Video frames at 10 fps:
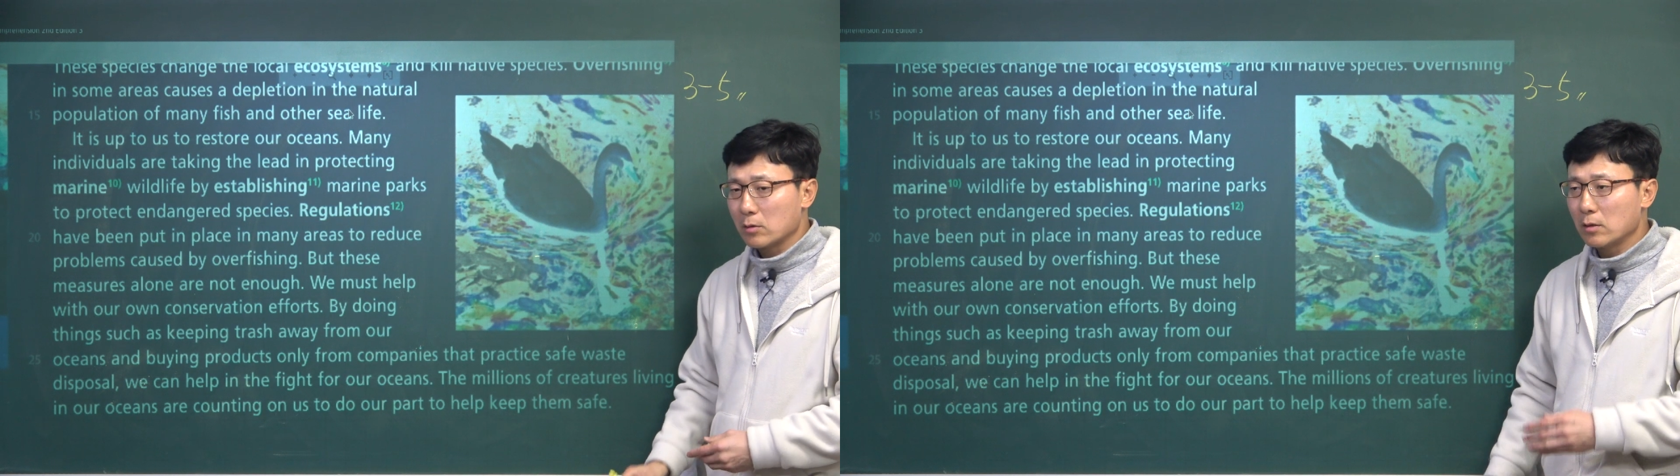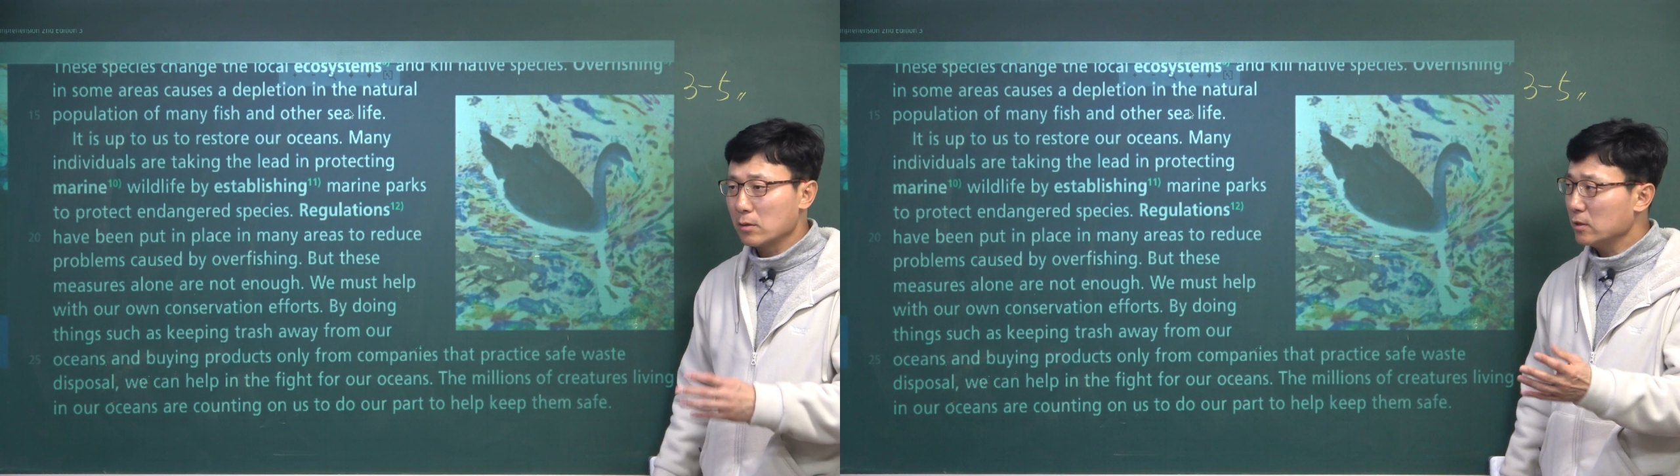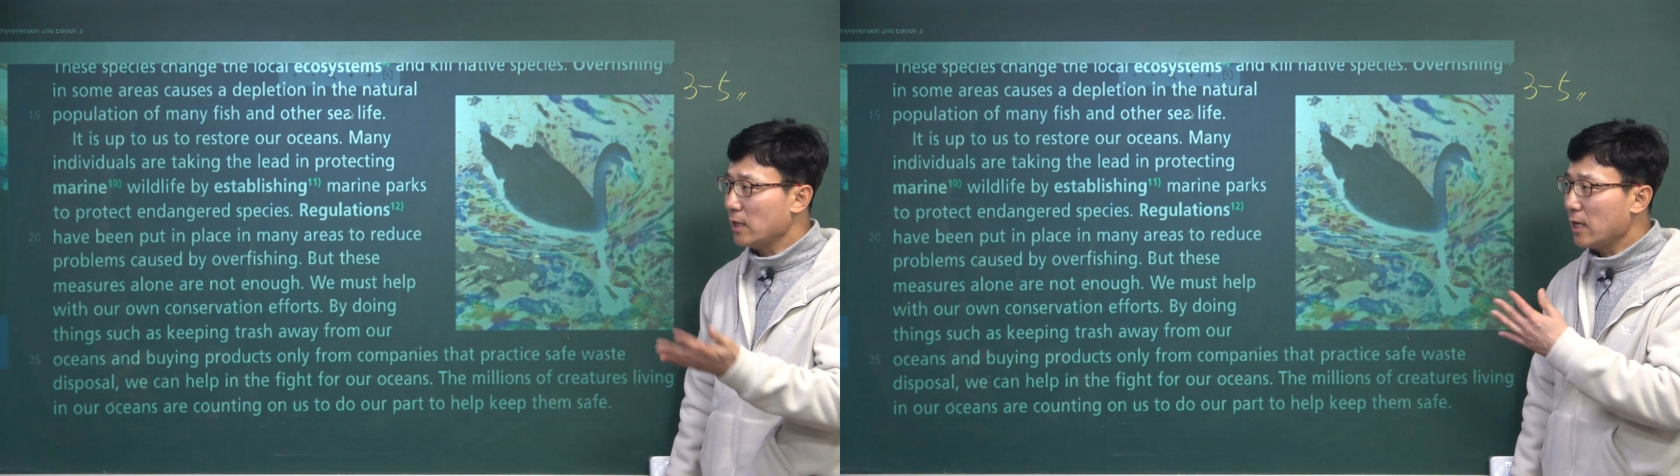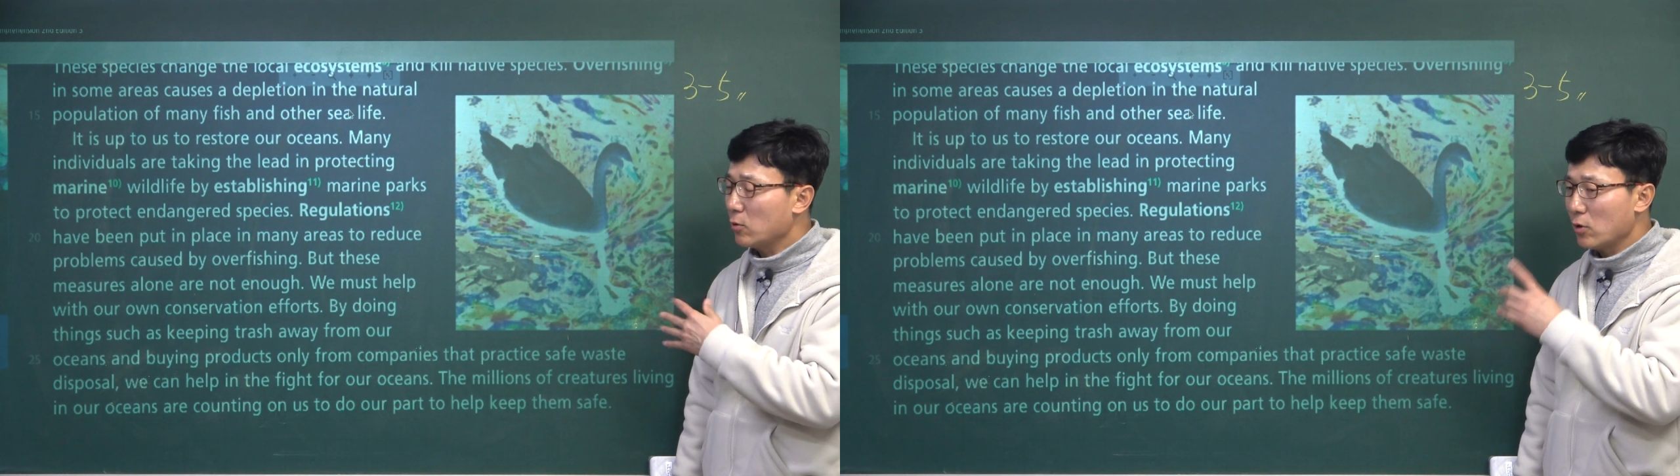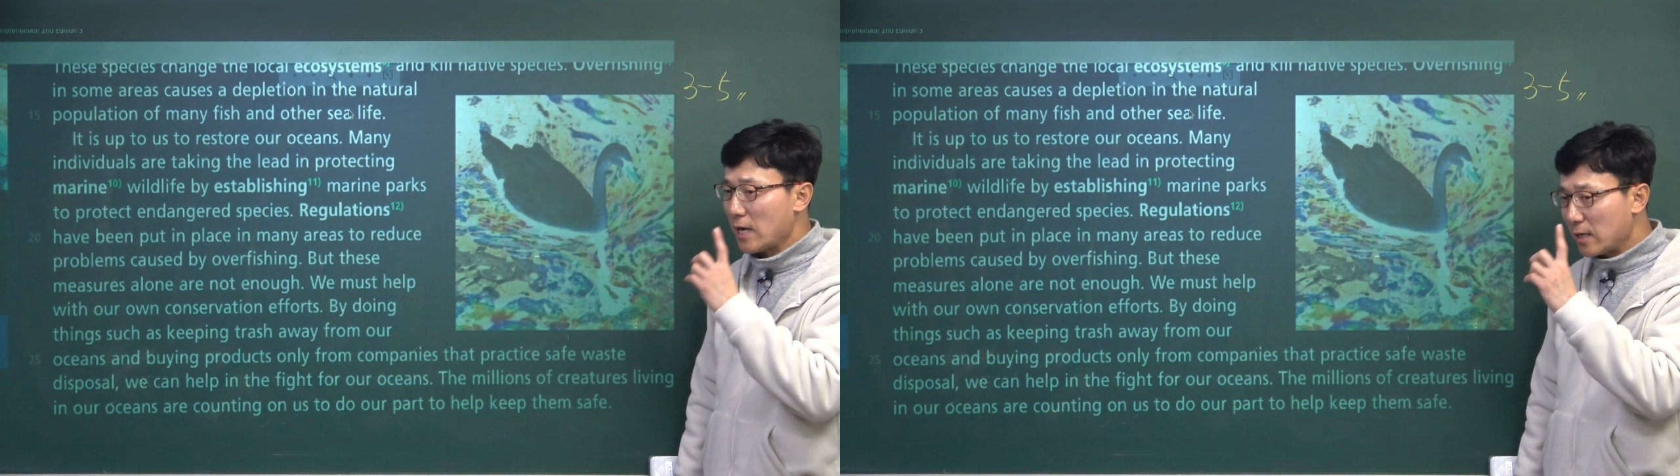그거는
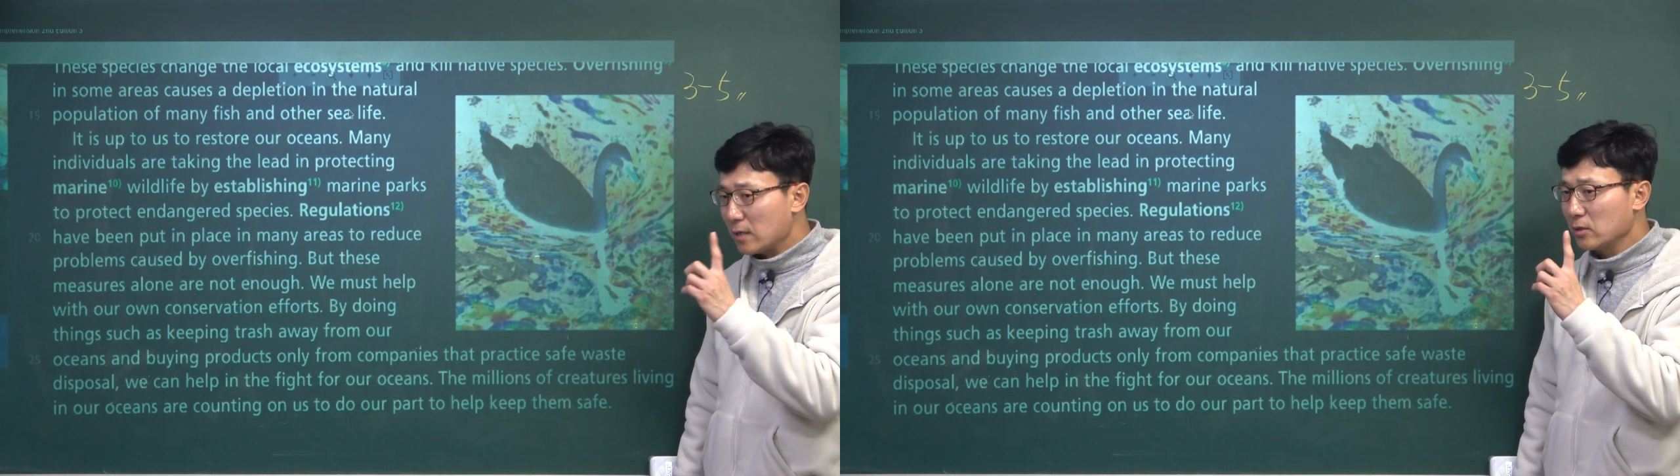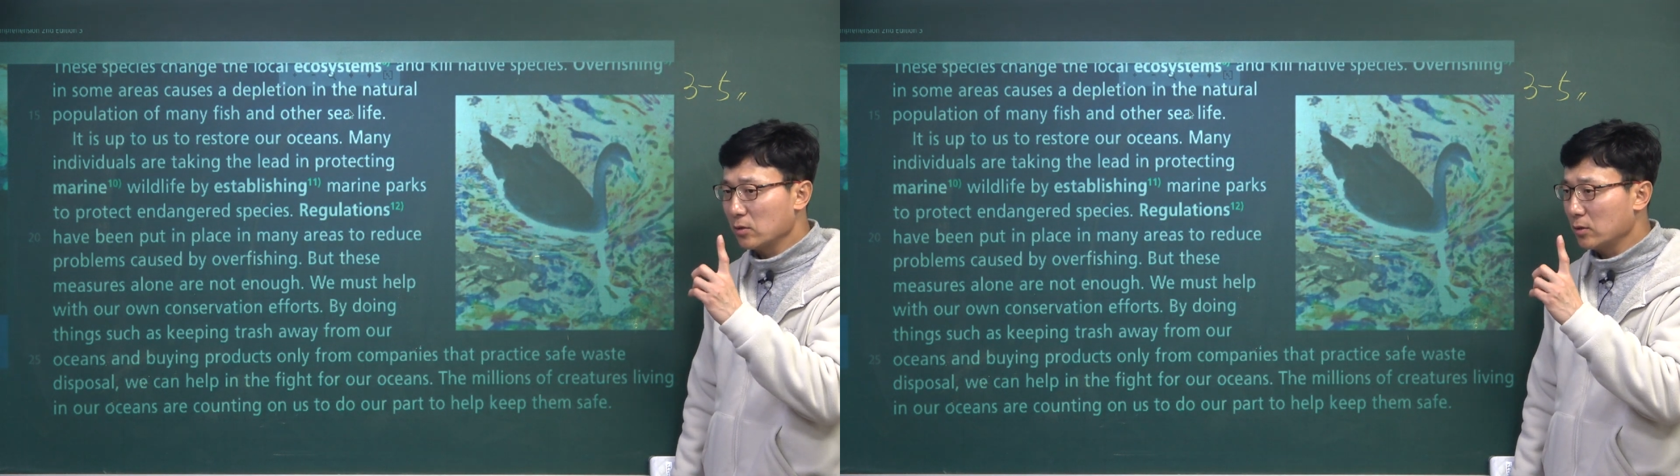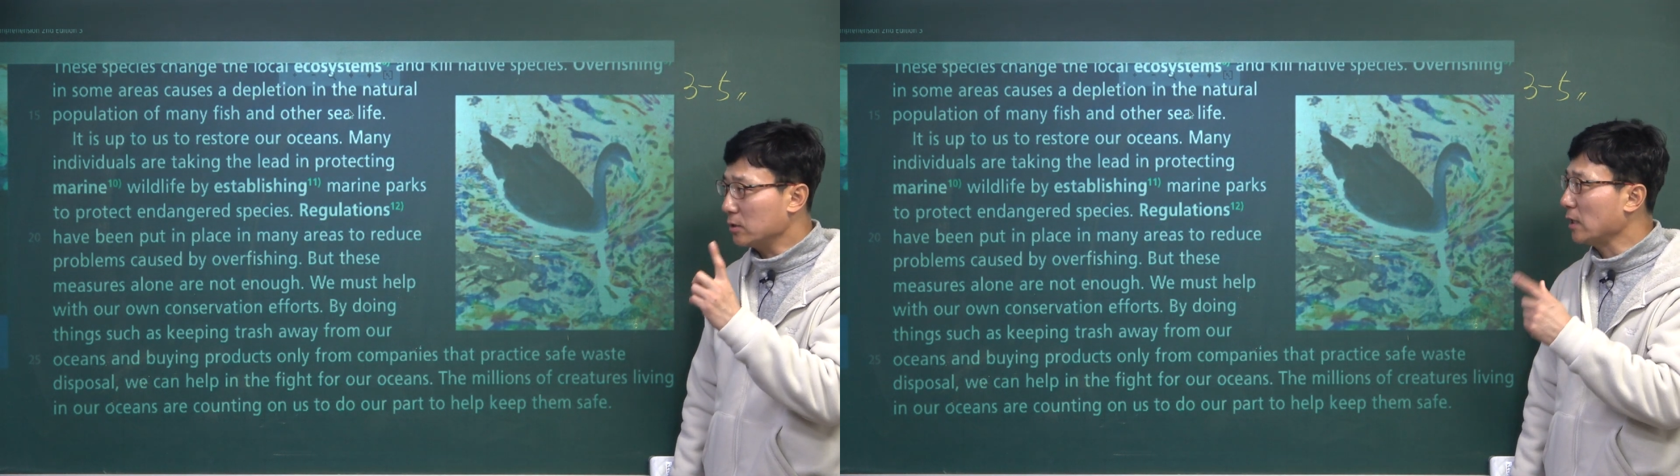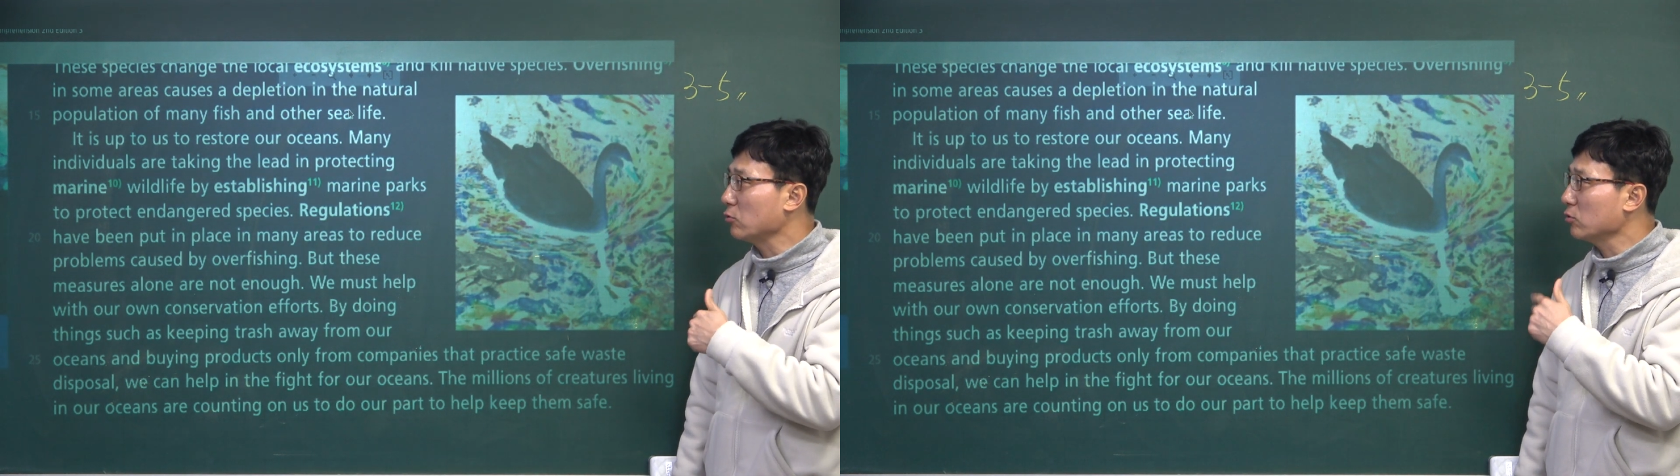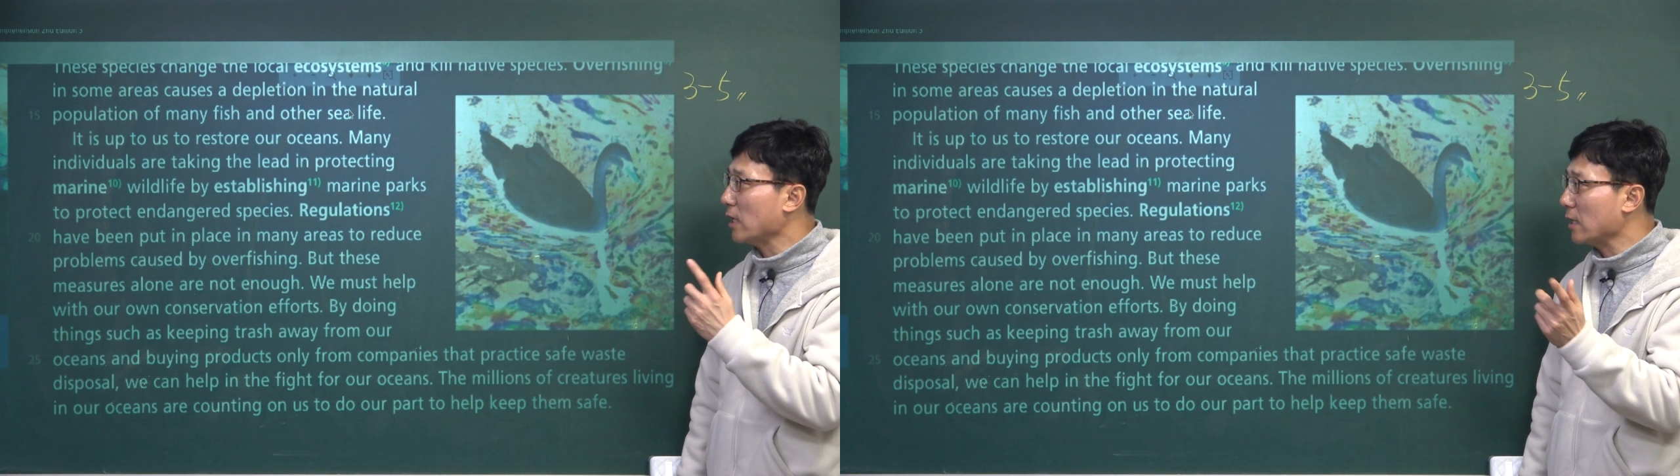예로 하나를 든 거지
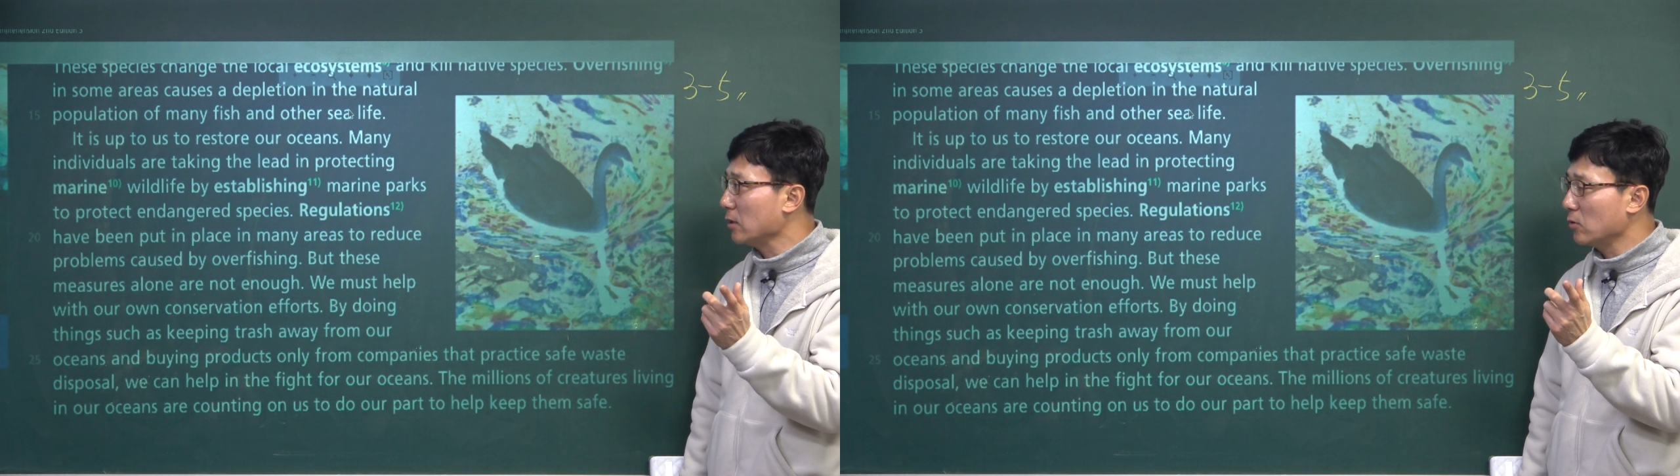살충제 아닌